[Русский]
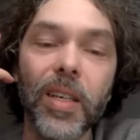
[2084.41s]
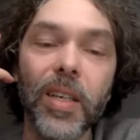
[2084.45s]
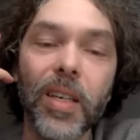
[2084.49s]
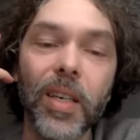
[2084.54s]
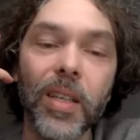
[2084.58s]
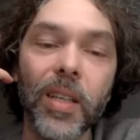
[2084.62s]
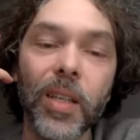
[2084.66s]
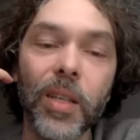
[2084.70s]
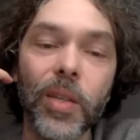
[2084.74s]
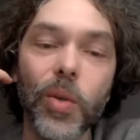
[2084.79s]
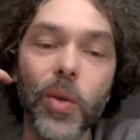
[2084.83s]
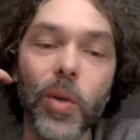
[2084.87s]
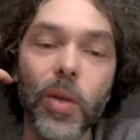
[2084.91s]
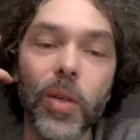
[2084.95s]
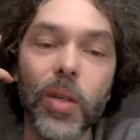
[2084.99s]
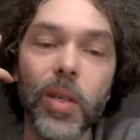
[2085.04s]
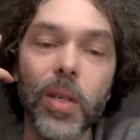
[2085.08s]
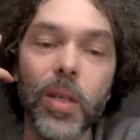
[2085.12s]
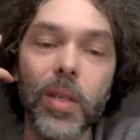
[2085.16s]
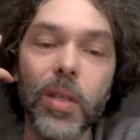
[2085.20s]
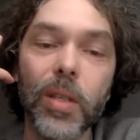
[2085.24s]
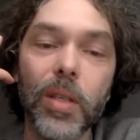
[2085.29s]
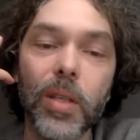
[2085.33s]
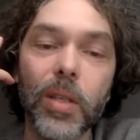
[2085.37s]
насколько
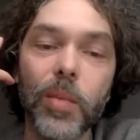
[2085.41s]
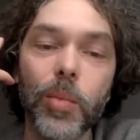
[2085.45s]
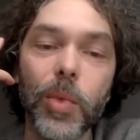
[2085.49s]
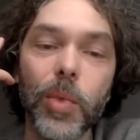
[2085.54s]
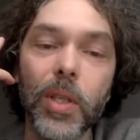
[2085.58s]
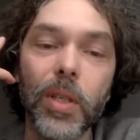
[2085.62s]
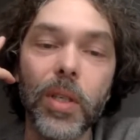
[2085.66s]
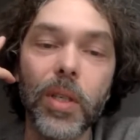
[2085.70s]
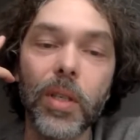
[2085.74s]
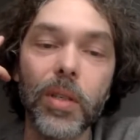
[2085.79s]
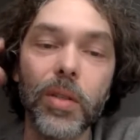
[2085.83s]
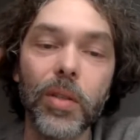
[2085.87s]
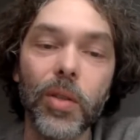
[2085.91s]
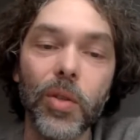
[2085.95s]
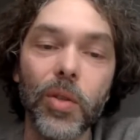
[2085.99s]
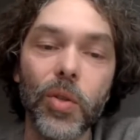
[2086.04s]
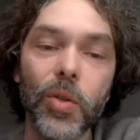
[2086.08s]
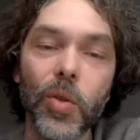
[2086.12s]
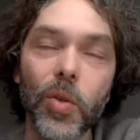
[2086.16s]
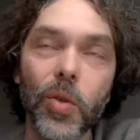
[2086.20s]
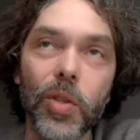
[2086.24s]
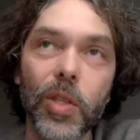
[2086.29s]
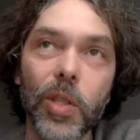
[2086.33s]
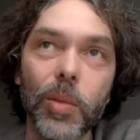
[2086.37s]
это изменилось, и
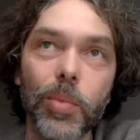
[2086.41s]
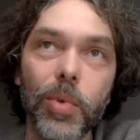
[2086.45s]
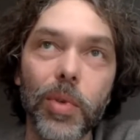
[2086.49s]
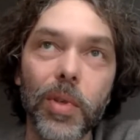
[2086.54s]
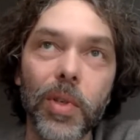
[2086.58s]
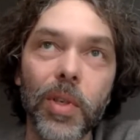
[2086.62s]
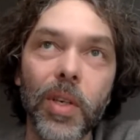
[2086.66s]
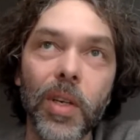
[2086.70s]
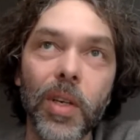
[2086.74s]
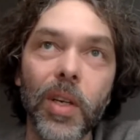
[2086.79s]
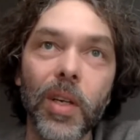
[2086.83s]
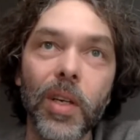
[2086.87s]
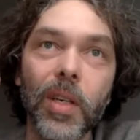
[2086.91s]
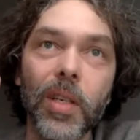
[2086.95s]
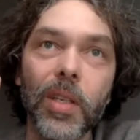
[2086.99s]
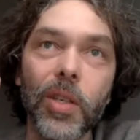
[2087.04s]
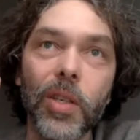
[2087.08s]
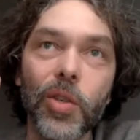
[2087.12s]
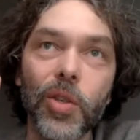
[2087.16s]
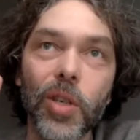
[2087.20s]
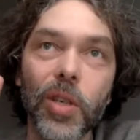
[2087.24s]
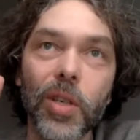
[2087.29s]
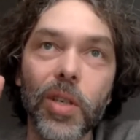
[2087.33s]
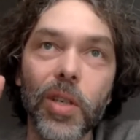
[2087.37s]
что типа
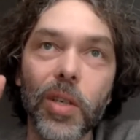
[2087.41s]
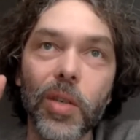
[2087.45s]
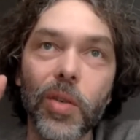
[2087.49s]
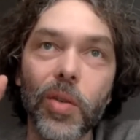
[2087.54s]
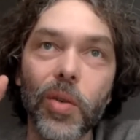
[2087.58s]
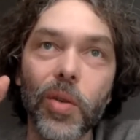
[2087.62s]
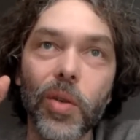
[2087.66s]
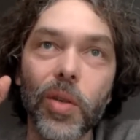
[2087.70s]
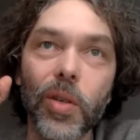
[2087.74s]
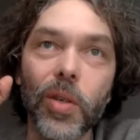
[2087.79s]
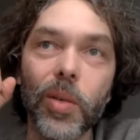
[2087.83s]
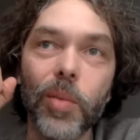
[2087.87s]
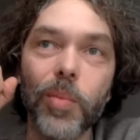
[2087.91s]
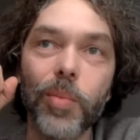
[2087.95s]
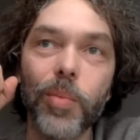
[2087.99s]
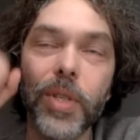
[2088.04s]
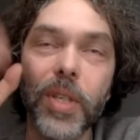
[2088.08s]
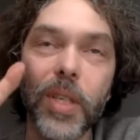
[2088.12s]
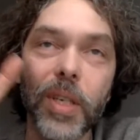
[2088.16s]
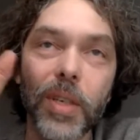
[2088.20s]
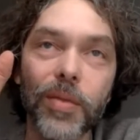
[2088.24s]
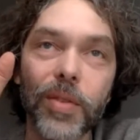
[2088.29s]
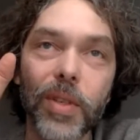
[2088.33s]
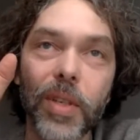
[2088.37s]
книжек, которые
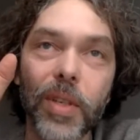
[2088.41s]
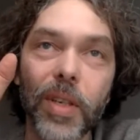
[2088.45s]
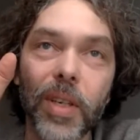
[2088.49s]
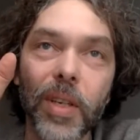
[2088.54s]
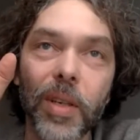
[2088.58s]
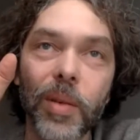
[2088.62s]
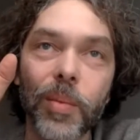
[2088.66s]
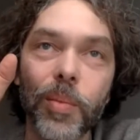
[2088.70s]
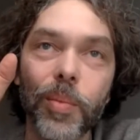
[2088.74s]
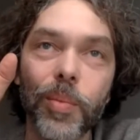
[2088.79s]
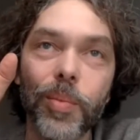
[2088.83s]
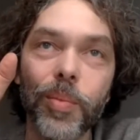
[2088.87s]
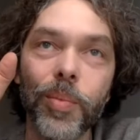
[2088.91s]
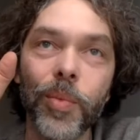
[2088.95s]
псевдо,